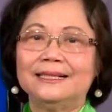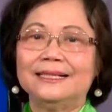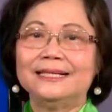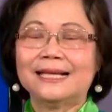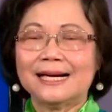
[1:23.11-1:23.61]

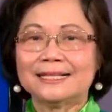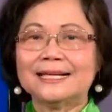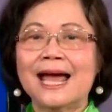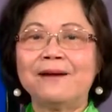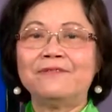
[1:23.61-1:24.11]
thì thật
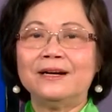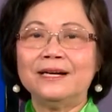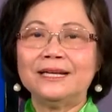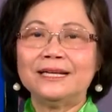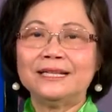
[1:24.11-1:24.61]
ra
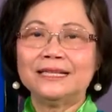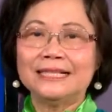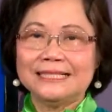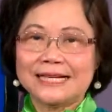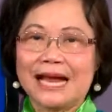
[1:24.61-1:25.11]
với cái
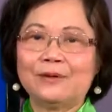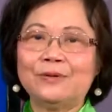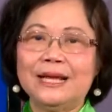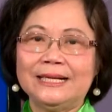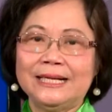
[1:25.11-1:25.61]
tình trạng của
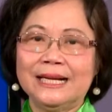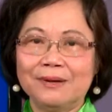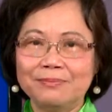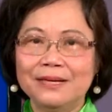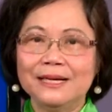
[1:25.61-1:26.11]
gia đình
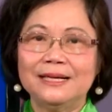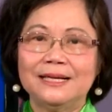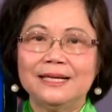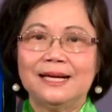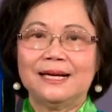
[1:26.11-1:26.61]
ông đó
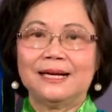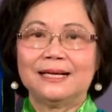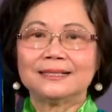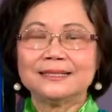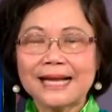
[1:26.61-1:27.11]
à,